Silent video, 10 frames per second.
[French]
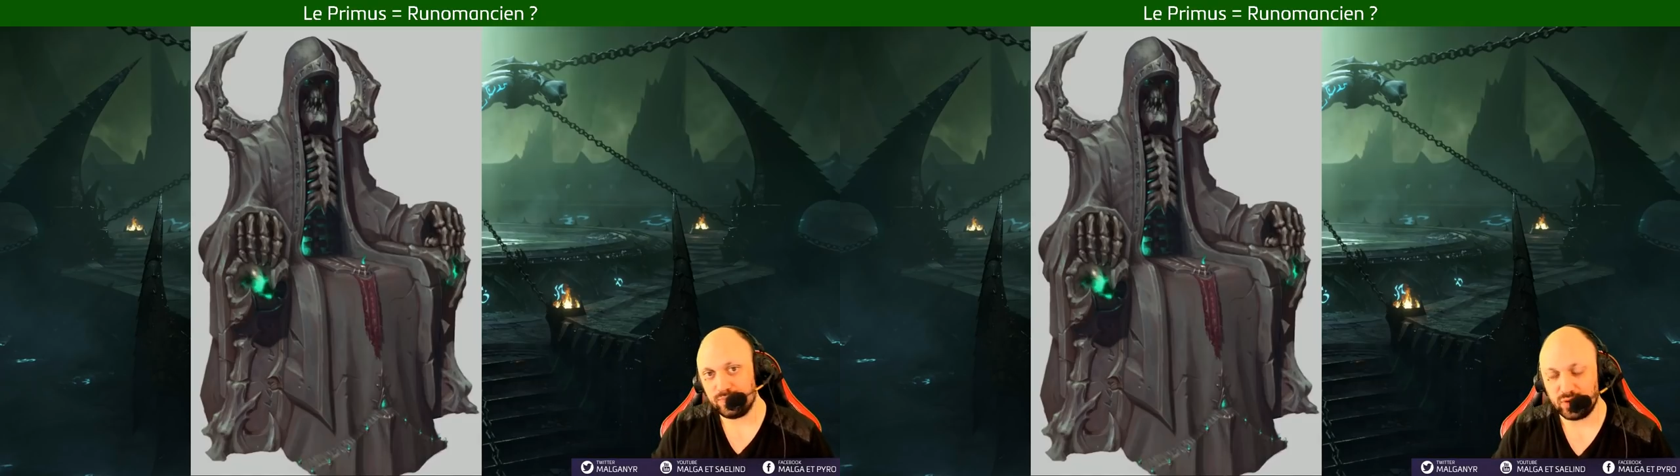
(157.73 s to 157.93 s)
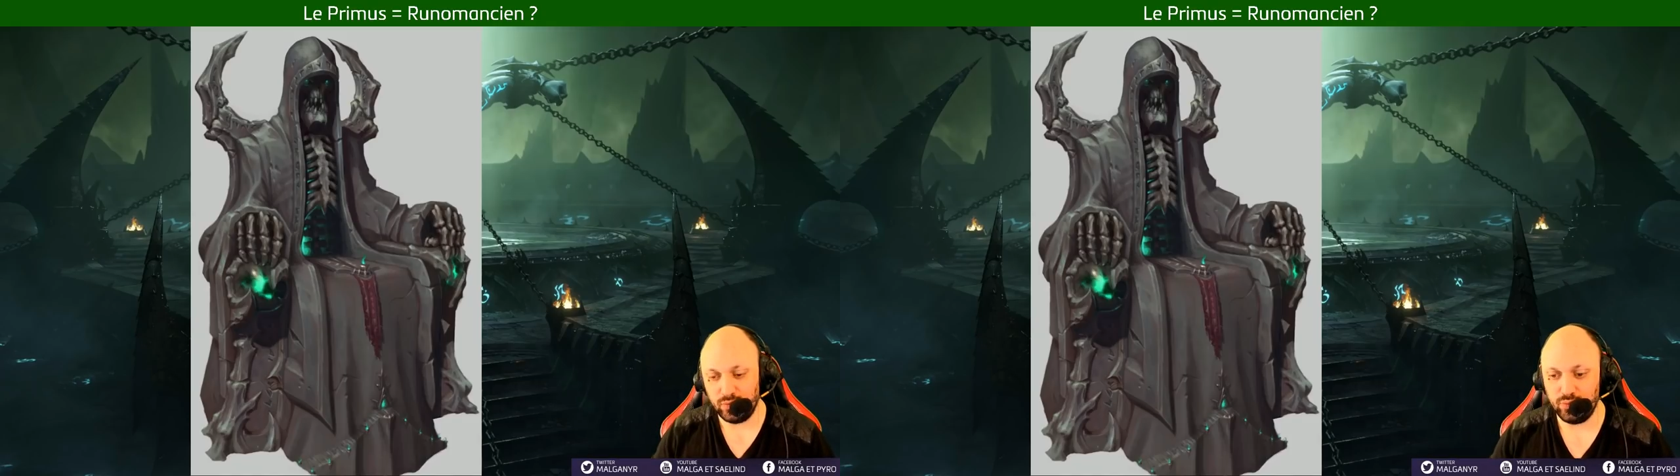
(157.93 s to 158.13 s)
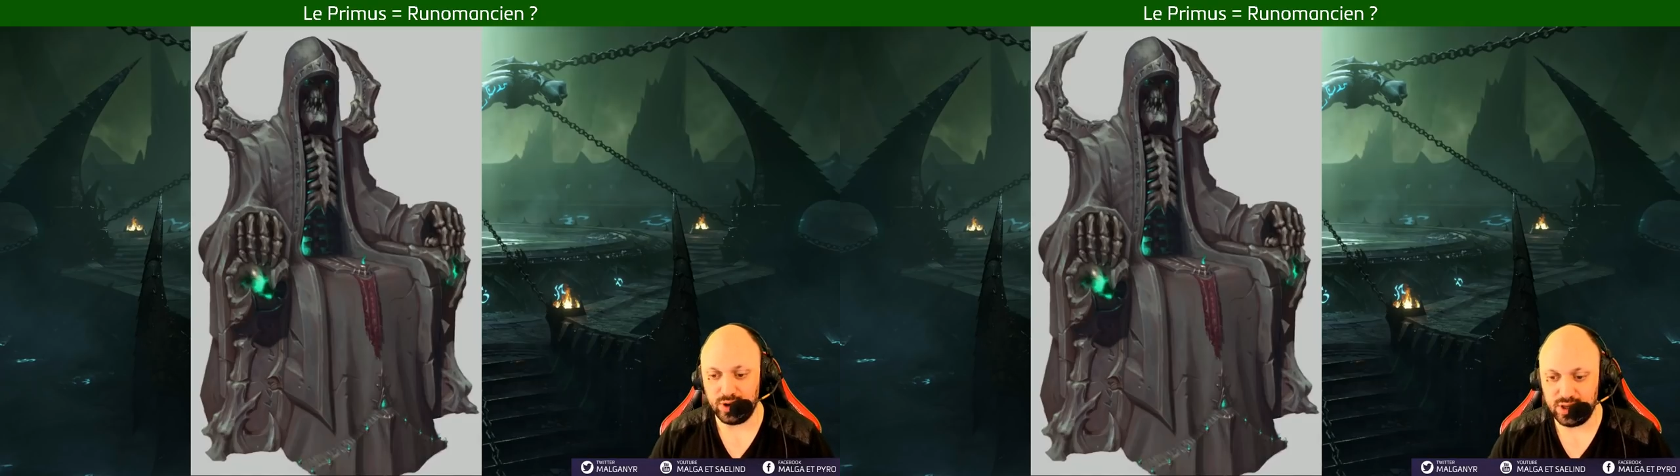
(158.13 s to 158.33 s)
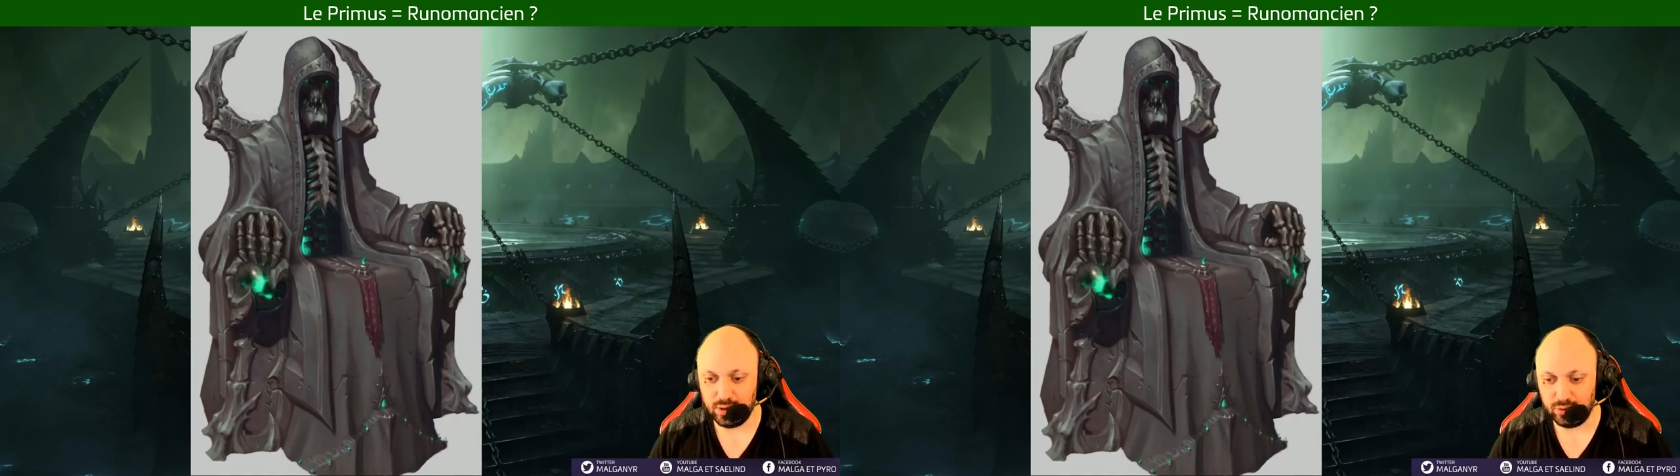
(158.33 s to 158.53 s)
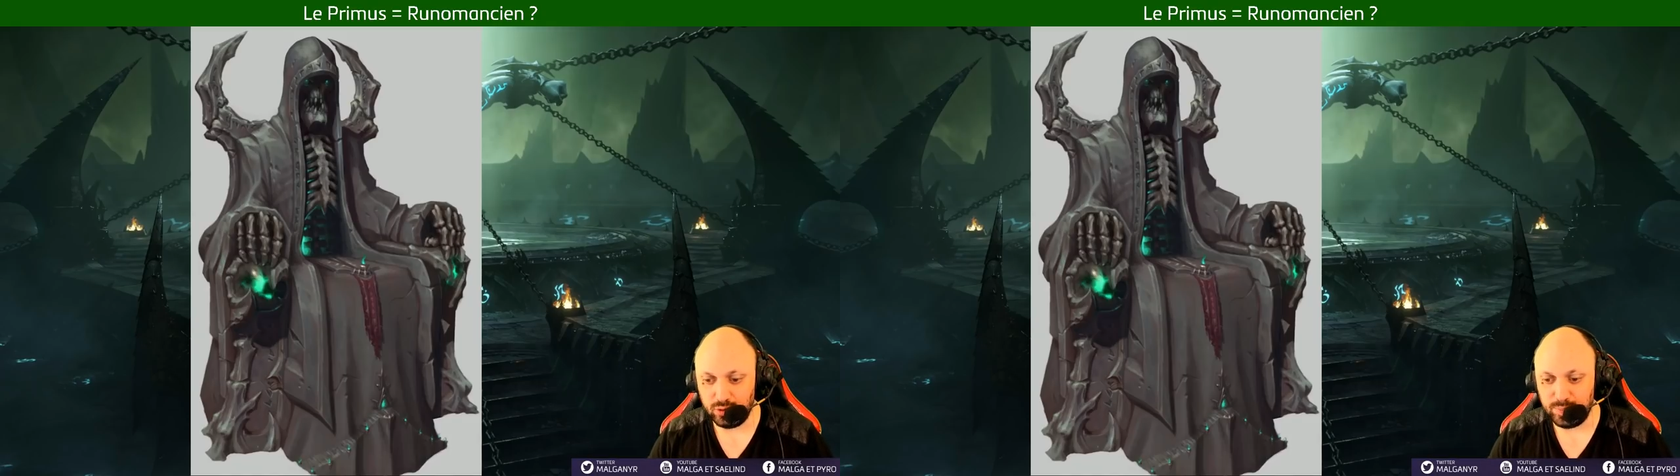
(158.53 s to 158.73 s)
vous voyez
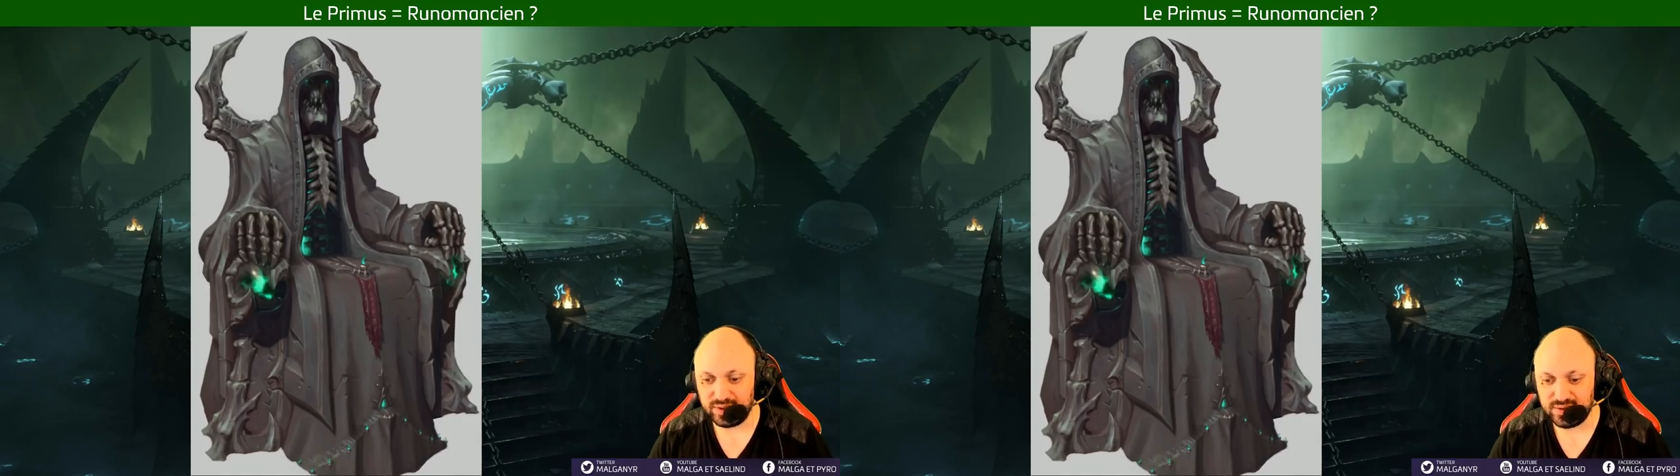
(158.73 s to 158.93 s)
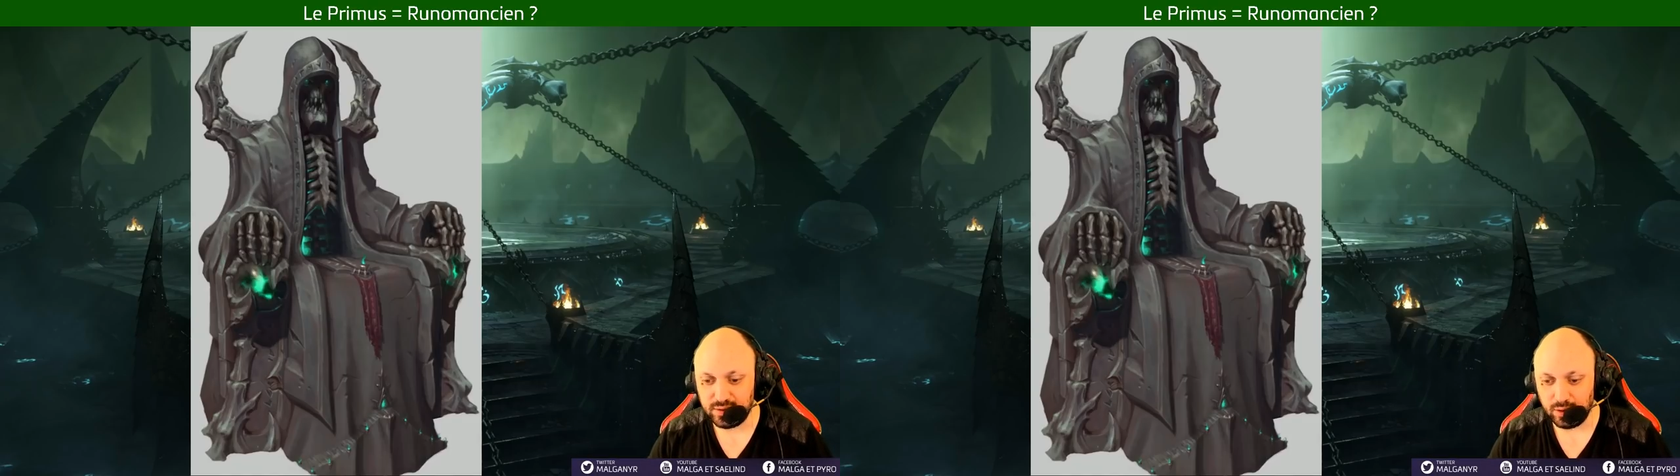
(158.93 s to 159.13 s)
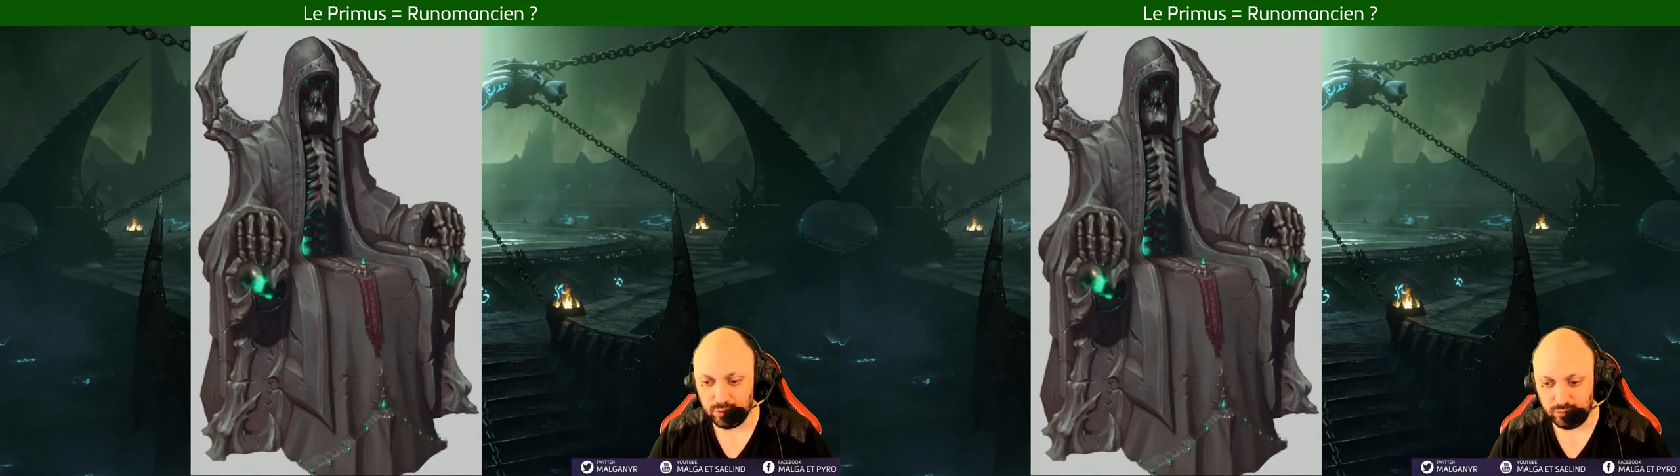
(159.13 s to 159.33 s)
euh, dans le pexing